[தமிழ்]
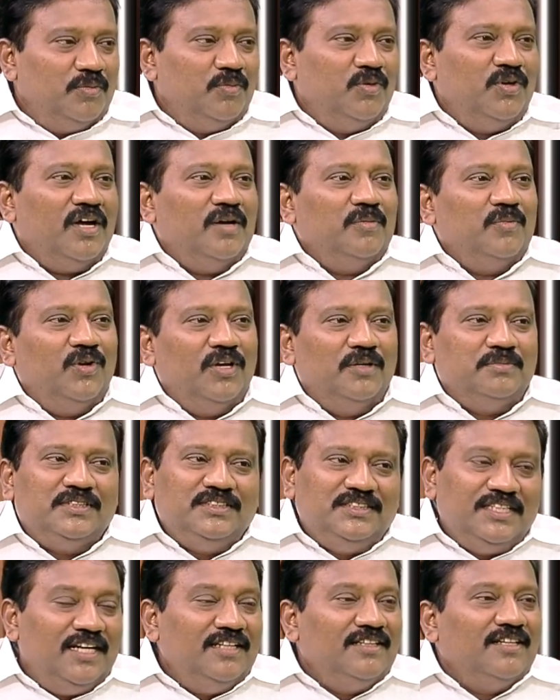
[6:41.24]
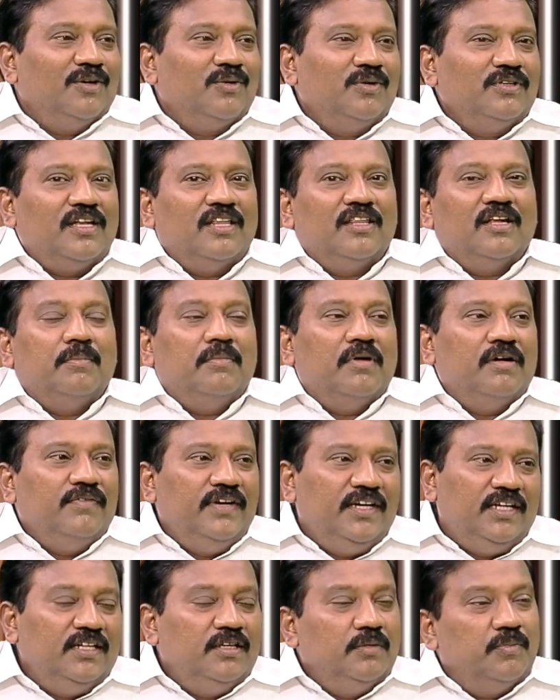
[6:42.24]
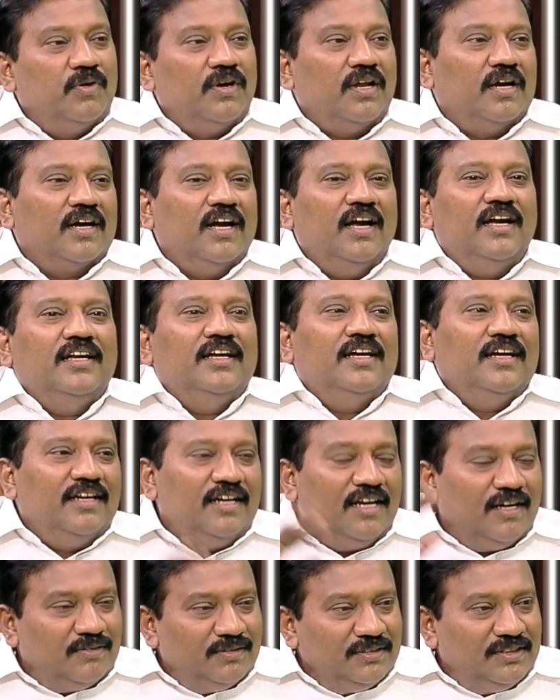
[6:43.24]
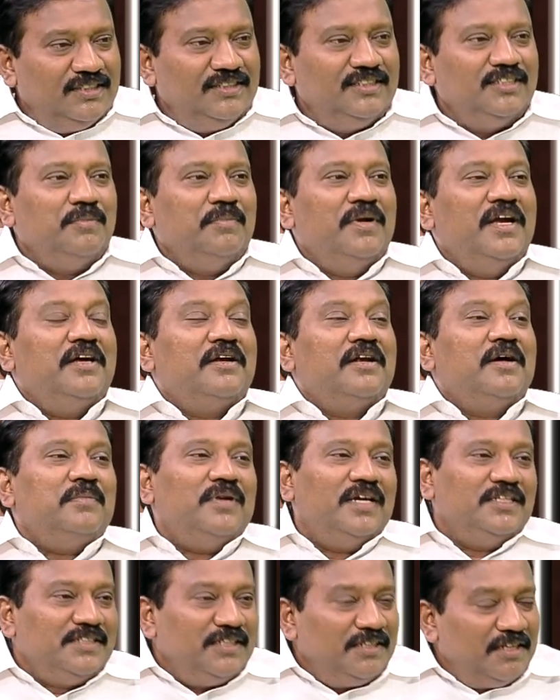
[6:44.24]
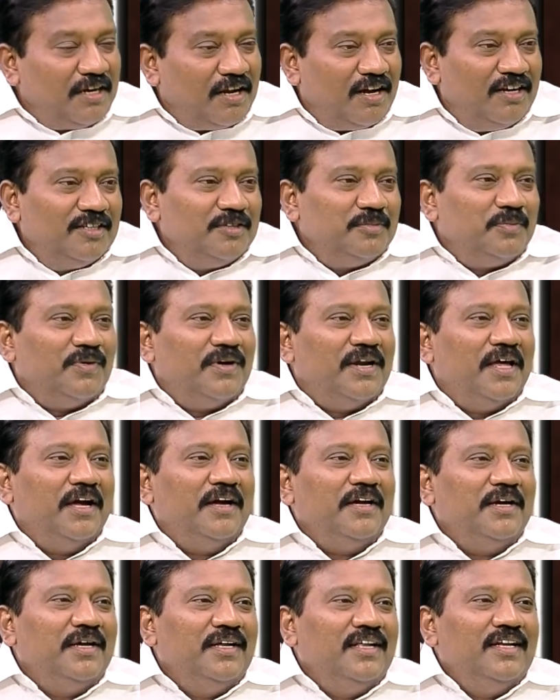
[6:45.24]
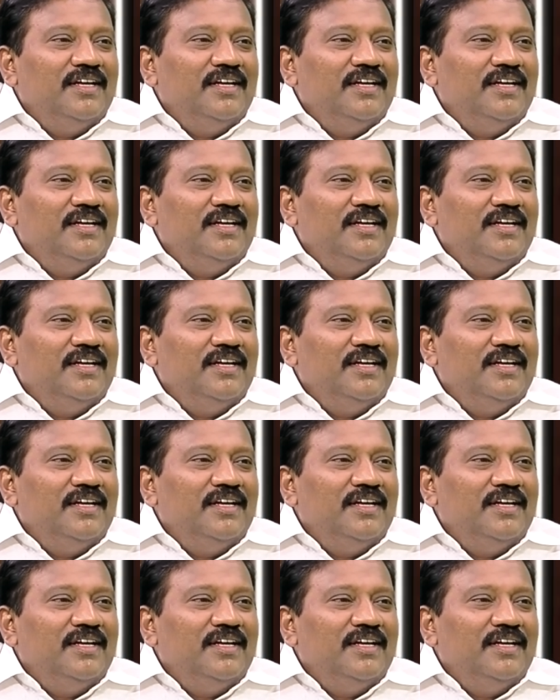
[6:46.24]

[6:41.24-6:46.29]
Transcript: முன்னாள் முதலமைச்சர் ஜெயலலிதா கொடுத்த அந்த அம்மா வீட்டுக்கு போனாங்க நான் வந்து இதுக்கு மேயர் ராம்நாத் செட்டியார் ஆளுக்கு போனேன்